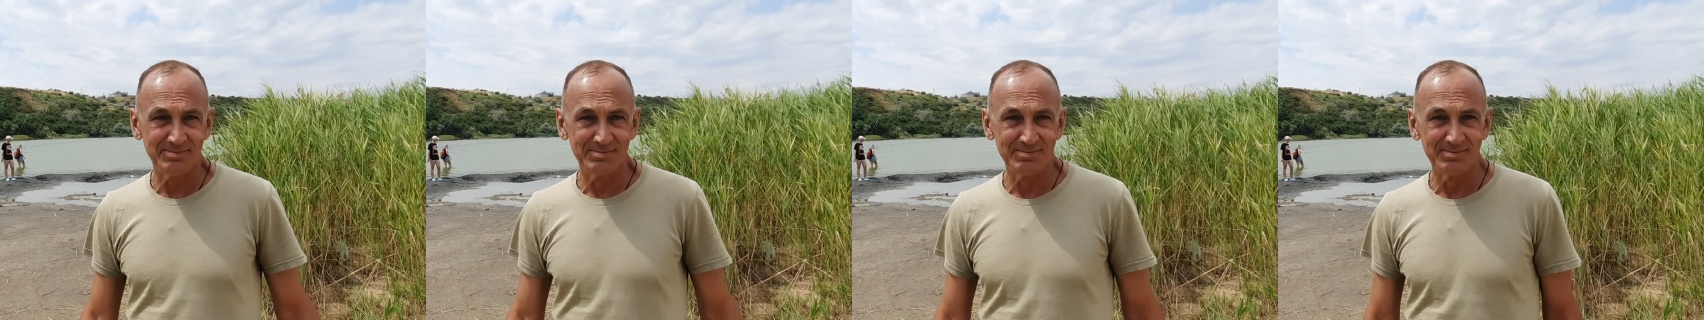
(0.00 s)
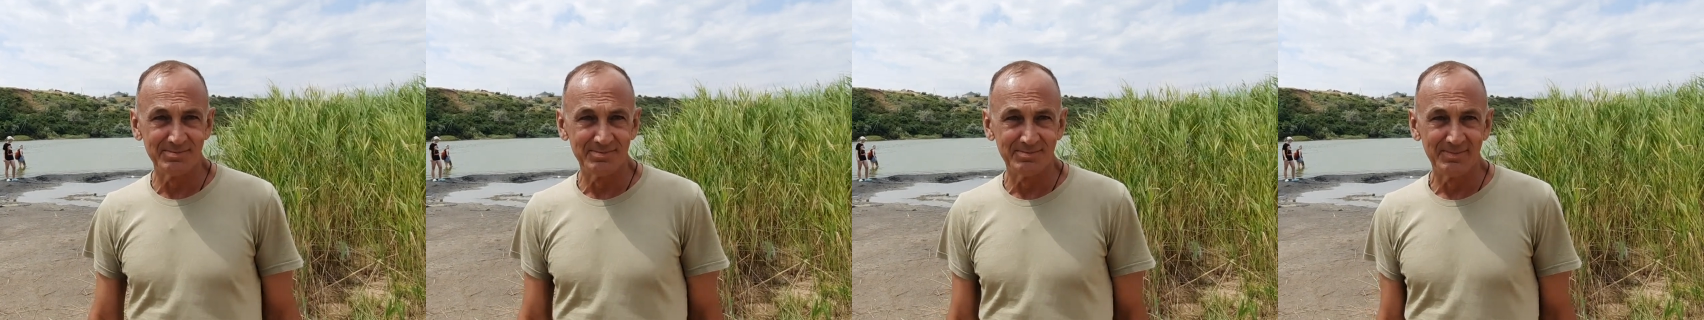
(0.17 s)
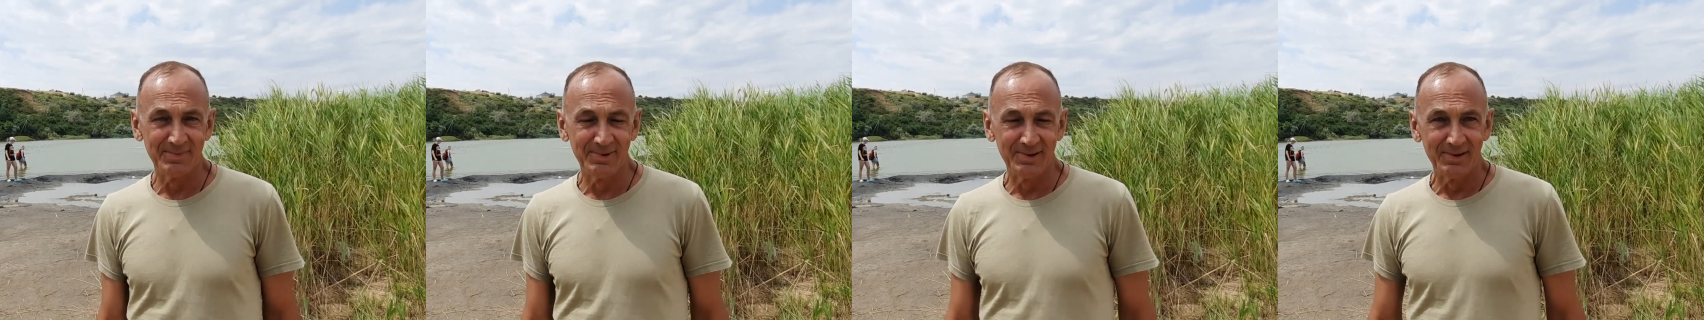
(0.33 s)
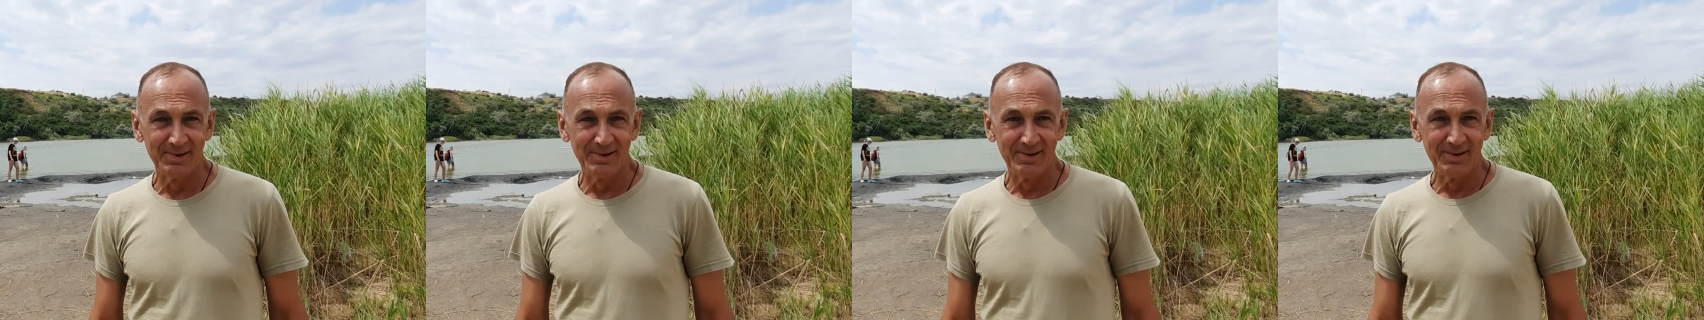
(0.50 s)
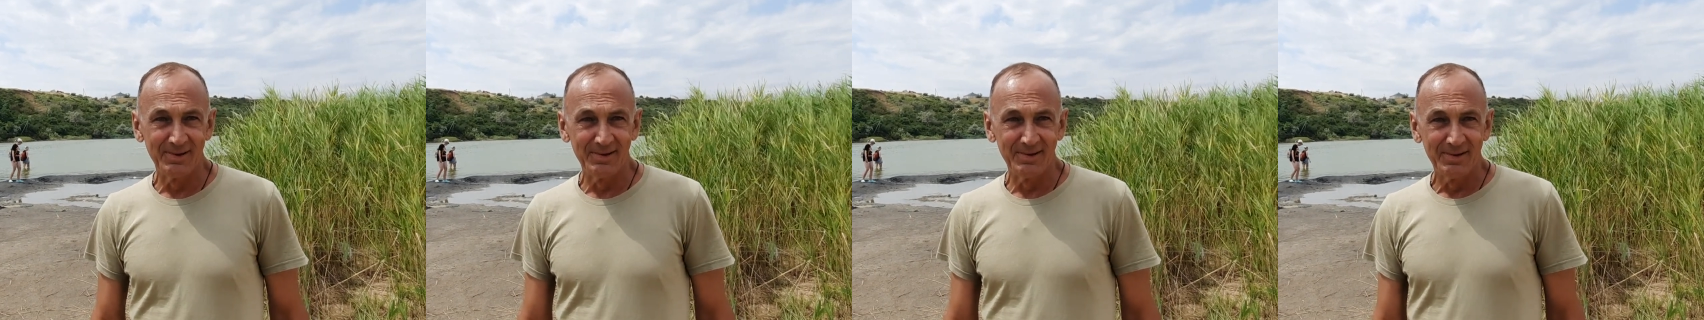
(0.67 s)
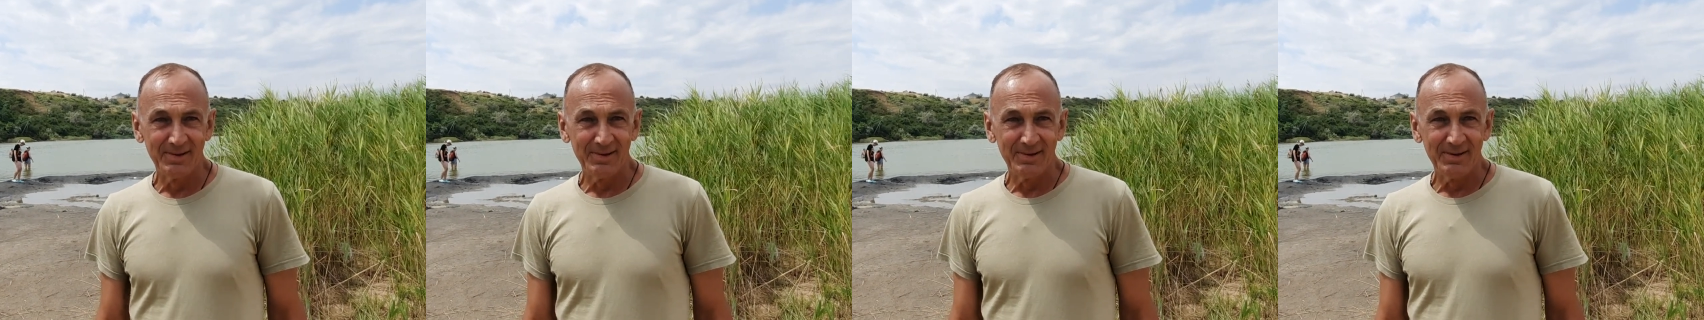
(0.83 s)
Понятно.
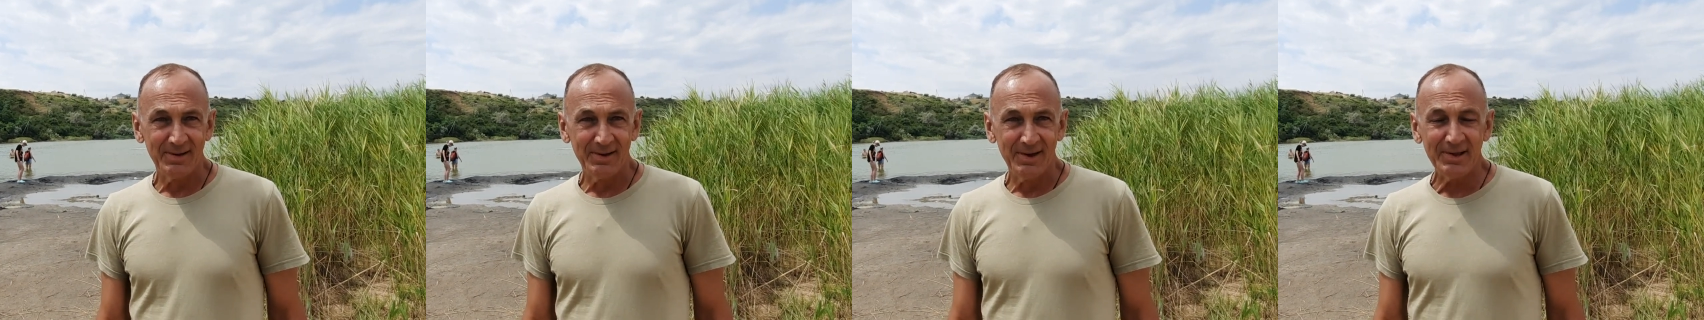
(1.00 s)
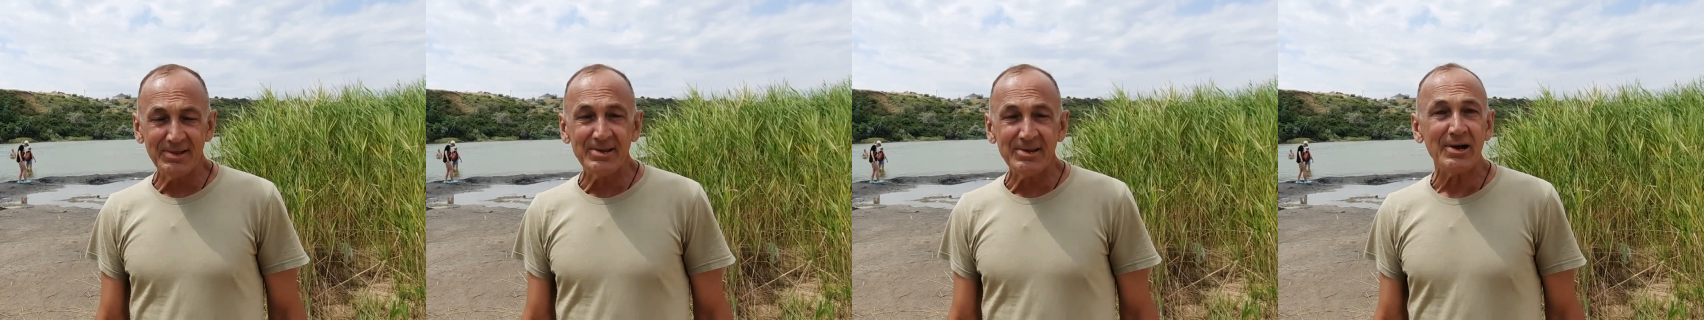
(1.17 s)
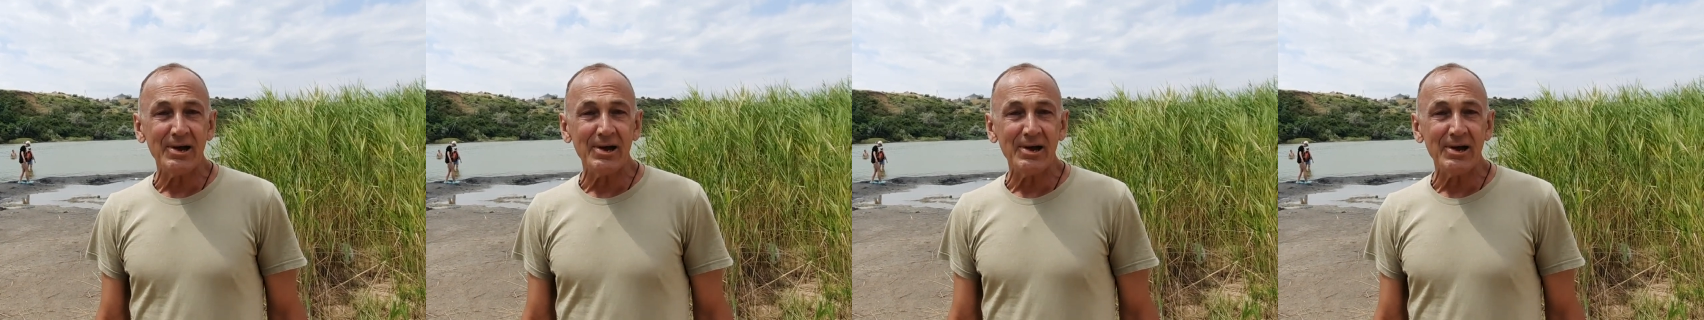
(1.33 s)
Это